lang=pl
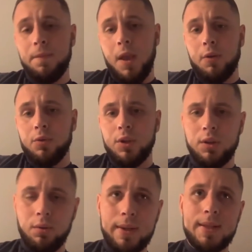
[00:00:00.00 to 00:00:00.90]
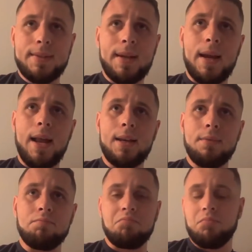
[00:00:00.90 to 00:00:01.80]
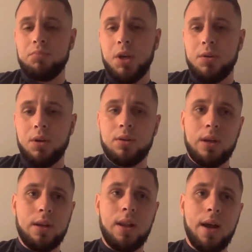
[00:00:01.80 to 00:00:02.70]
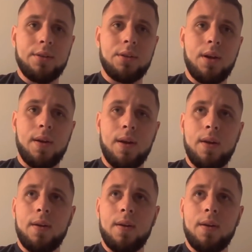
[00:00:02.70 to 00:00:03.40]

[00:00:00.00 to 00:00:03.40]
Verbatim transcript: jakąś inną edycję gali 10, 11.